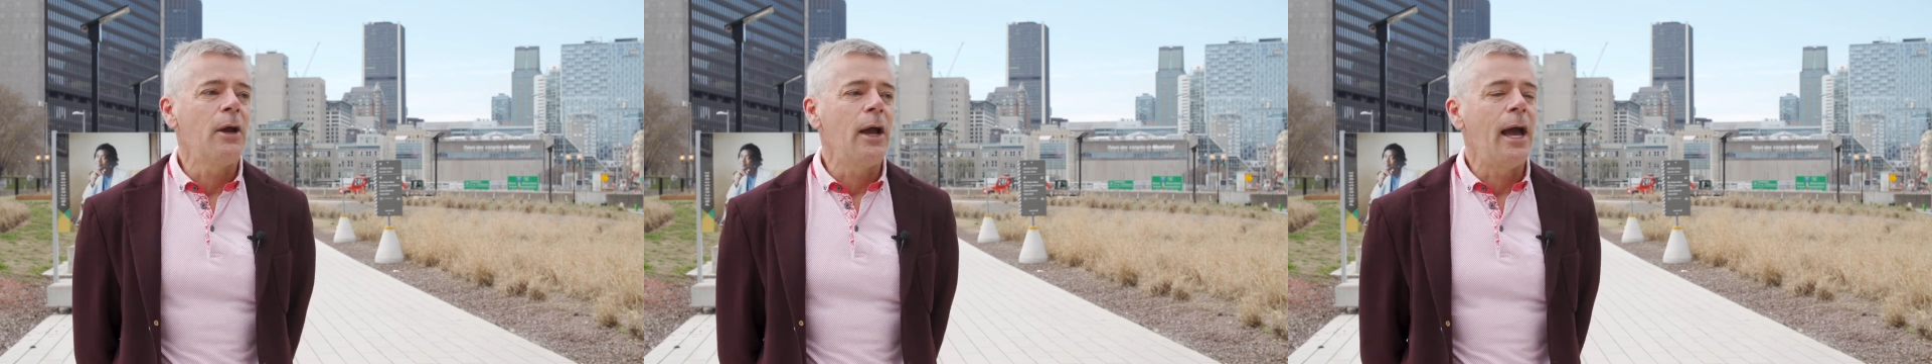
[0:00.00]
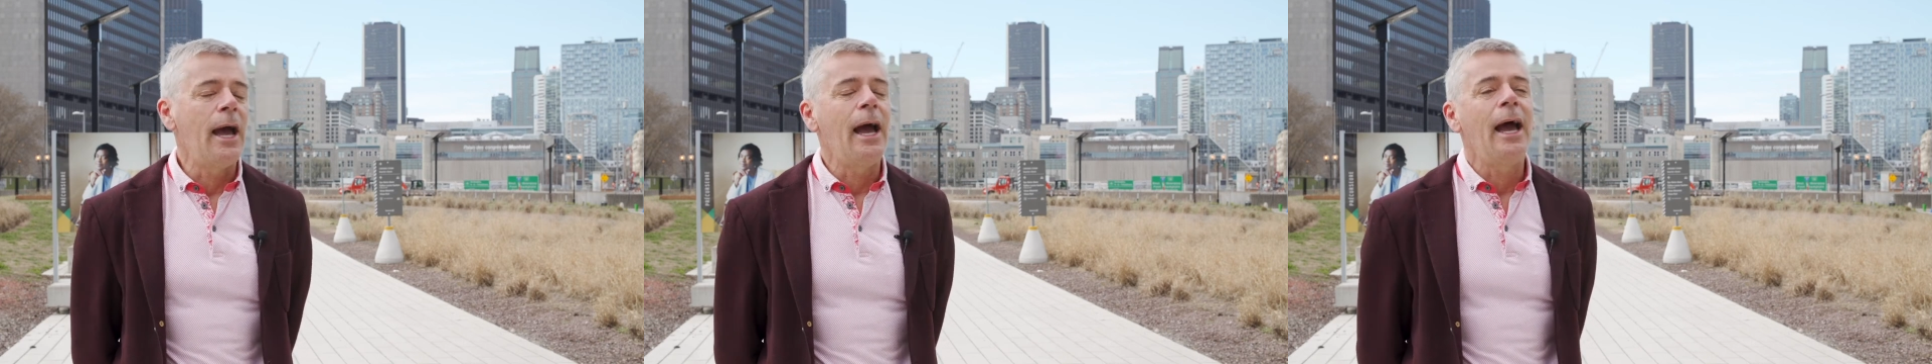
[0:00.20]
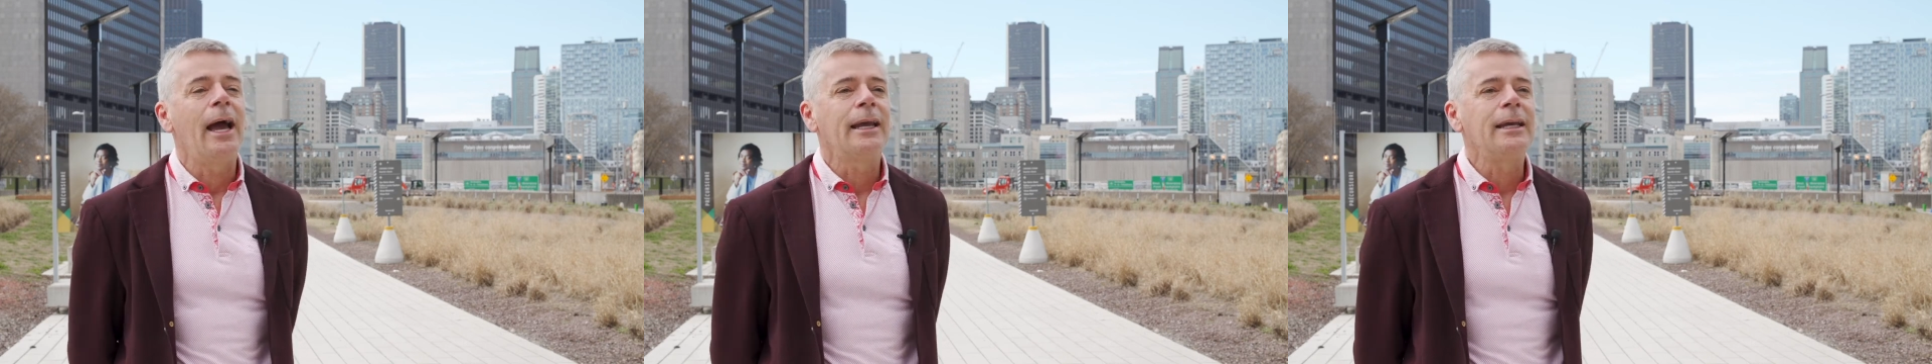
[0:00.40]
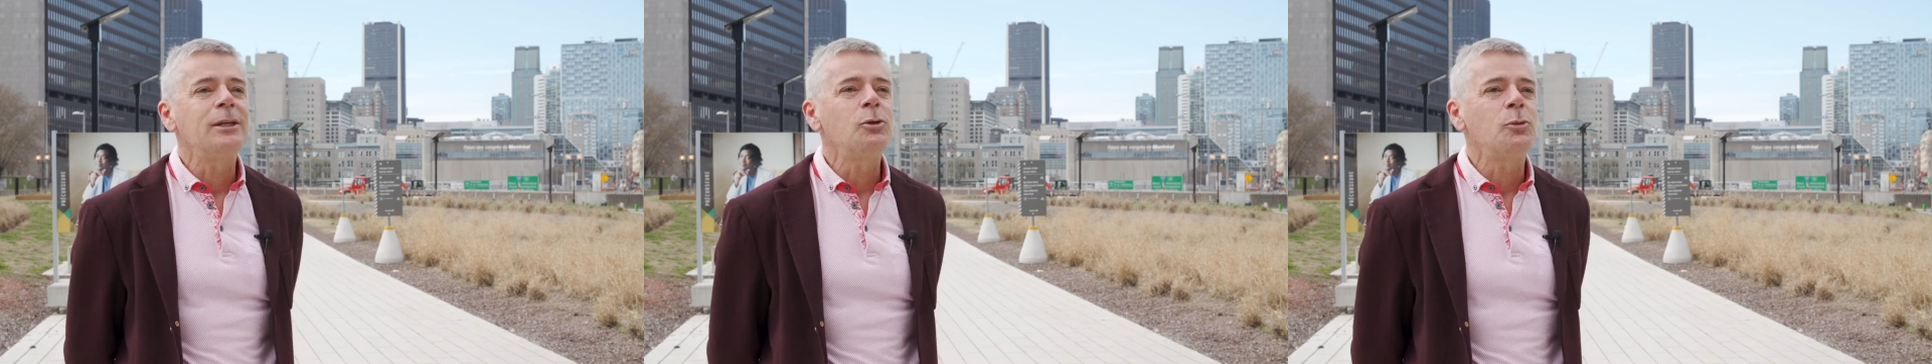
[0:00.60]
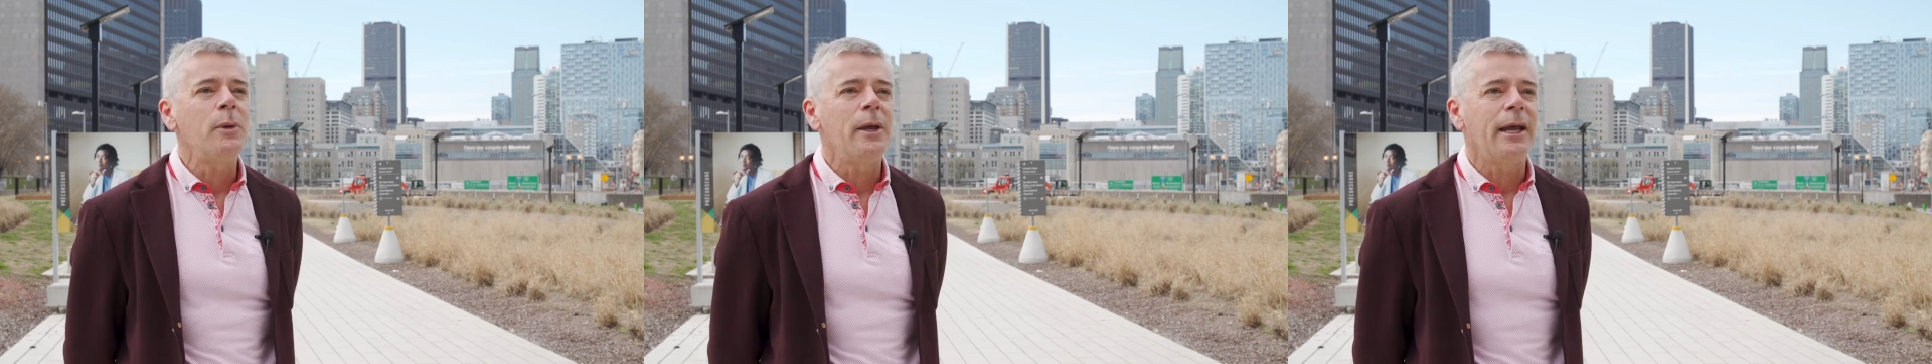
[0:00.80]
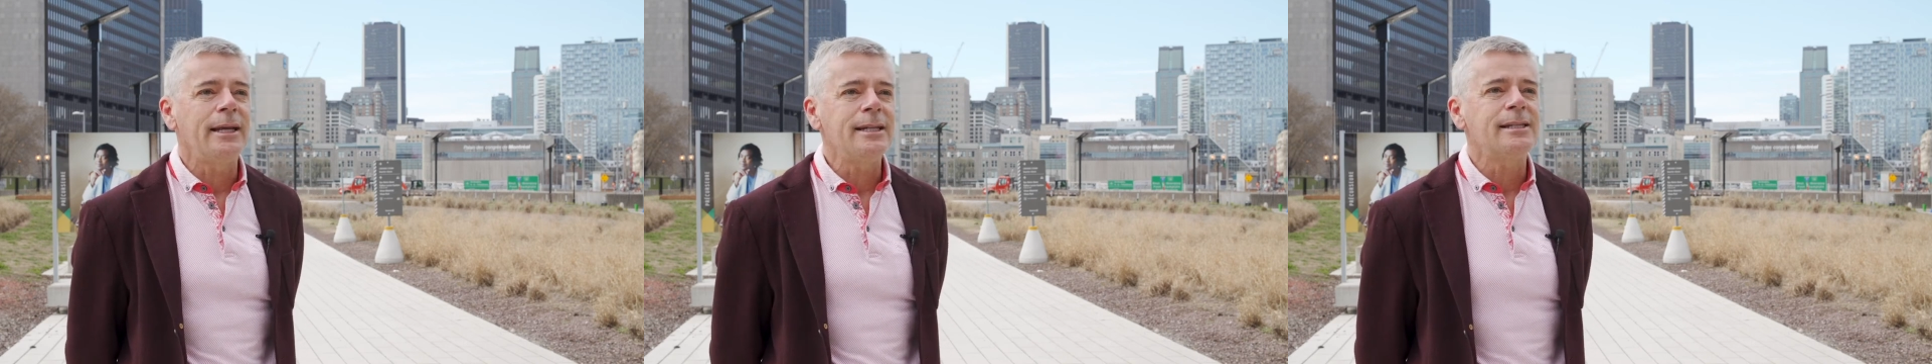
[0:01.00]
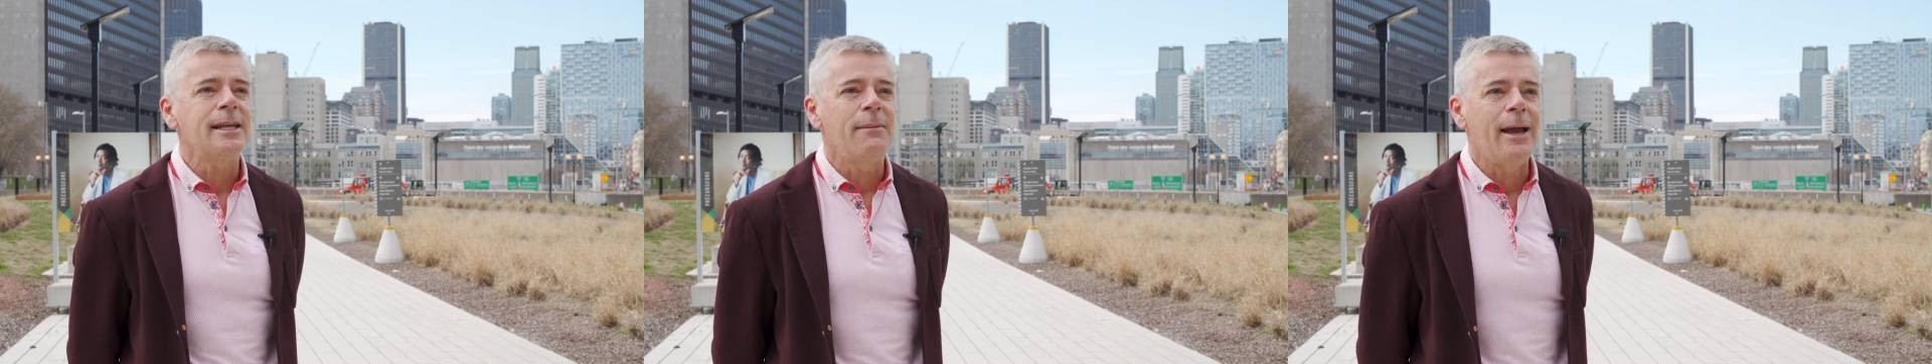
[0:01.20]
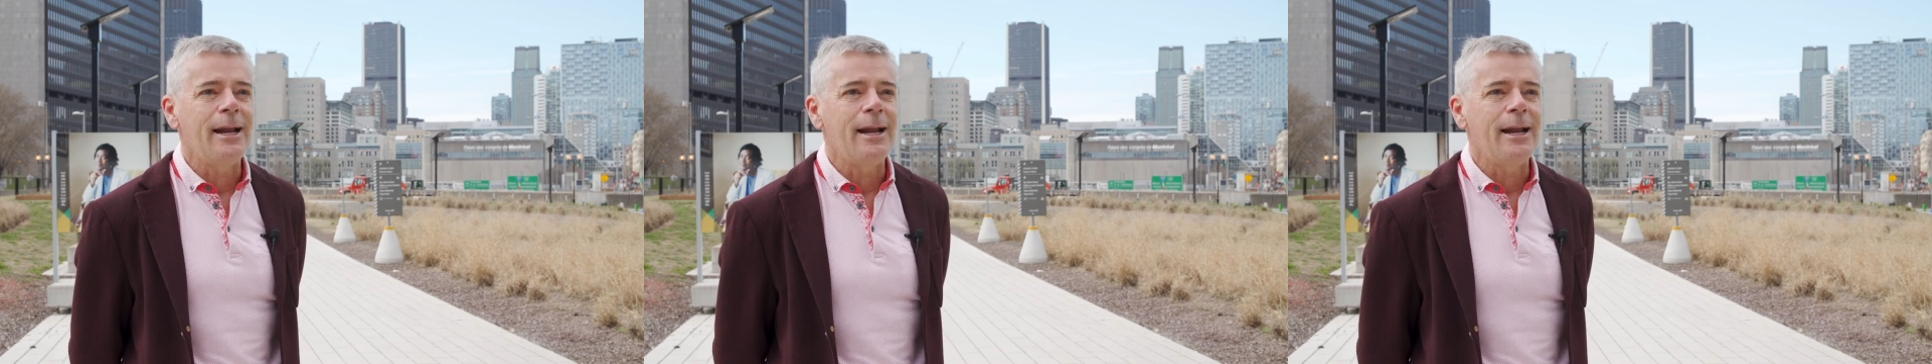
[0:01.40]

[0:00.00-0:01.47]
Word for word: à, récupérer de sa